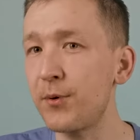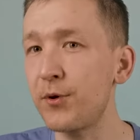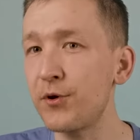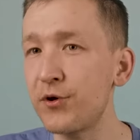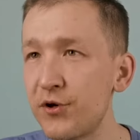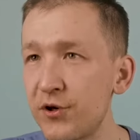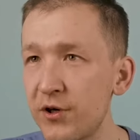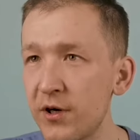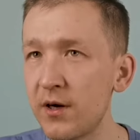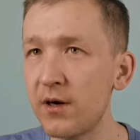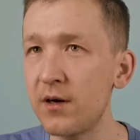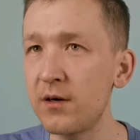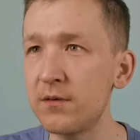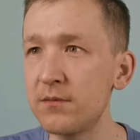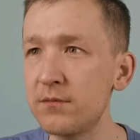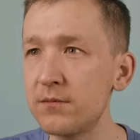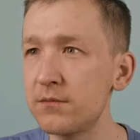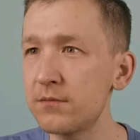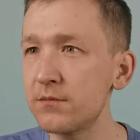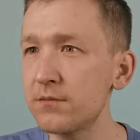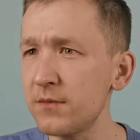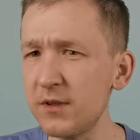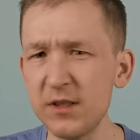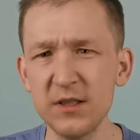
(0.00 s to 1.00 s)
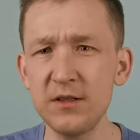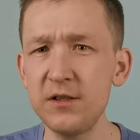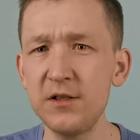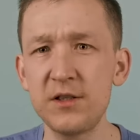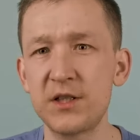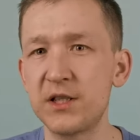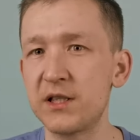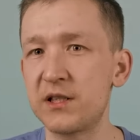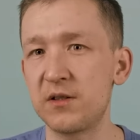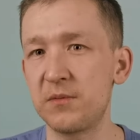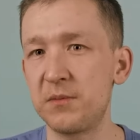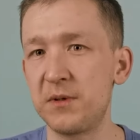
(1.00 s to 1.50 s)
pościel,
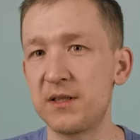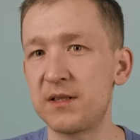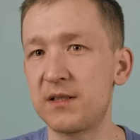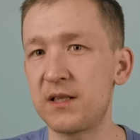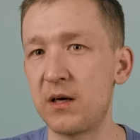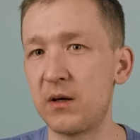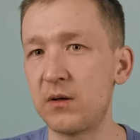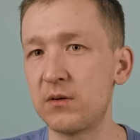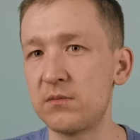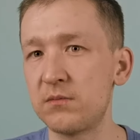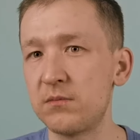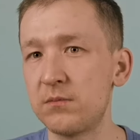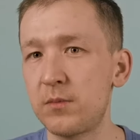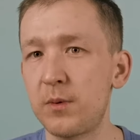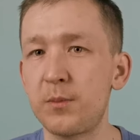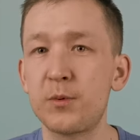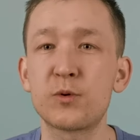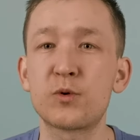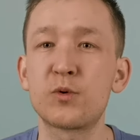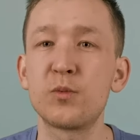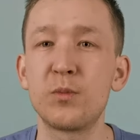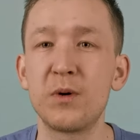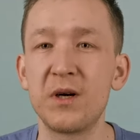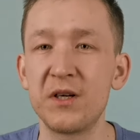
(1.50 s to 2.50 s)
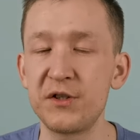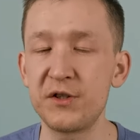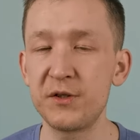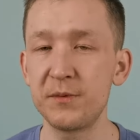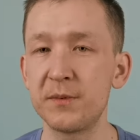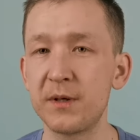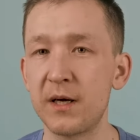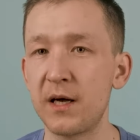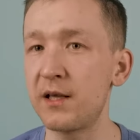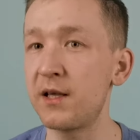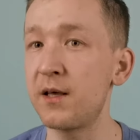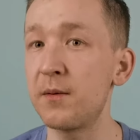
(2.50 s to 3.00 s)
nic się z nią nie stało. Po prostu była
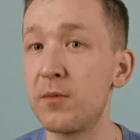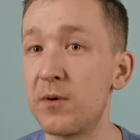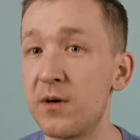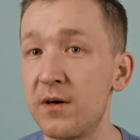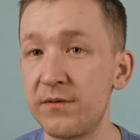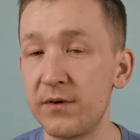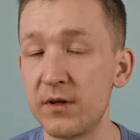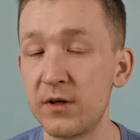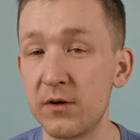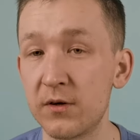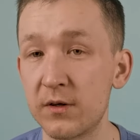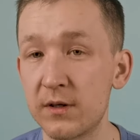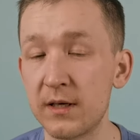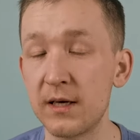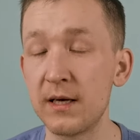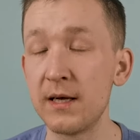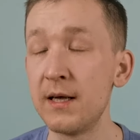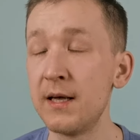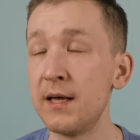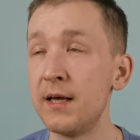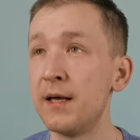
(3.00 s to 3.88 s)
zimna, a nie była wilgotna.